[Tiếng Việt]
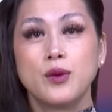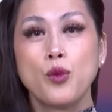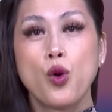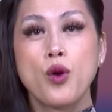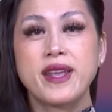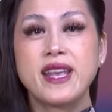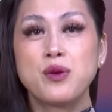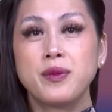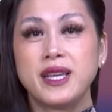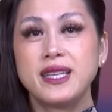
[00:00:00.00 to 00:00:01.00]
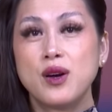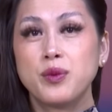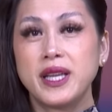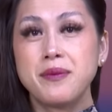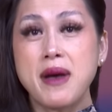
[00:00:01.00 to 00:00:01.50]
Bộ Ngoại giao Mỹ
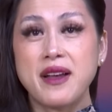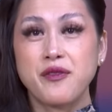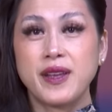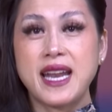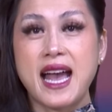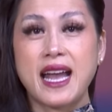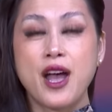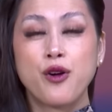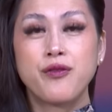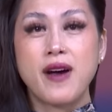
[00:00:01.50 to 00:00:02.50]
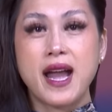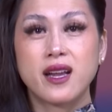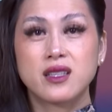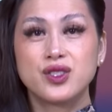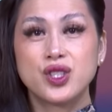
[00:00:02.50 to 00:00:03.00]
đồng ý bán phi đạn
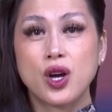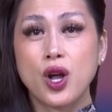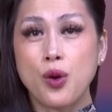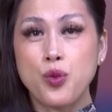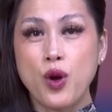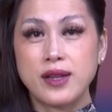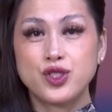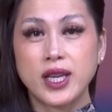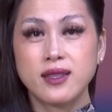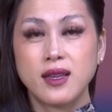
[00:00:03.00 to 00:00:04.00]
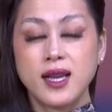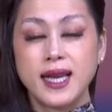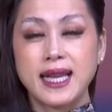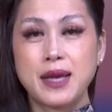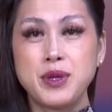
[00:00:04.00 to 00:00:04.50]
Hellfire cho Cộng hòa Czech.
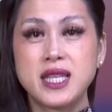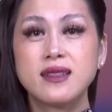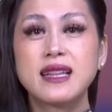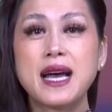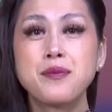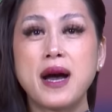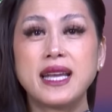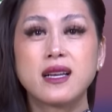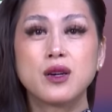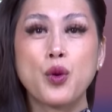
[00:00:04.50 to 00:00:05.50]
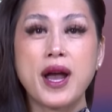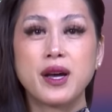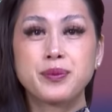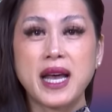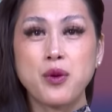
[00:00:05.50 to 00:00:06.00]
Ngày 19 tháng 7, Cơ quan
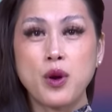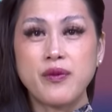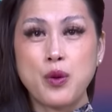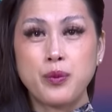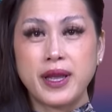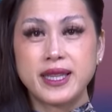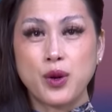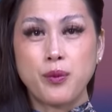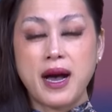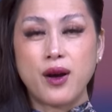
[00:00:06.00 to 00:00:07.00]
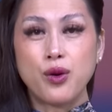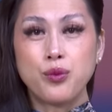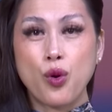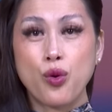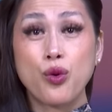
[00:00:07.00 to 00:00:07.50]
Hợp tác Quốc phòng Mỹ thông báo
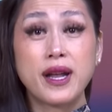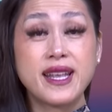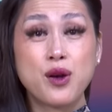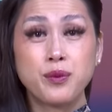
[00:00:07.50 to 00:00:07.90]
Bộ Ngoại giao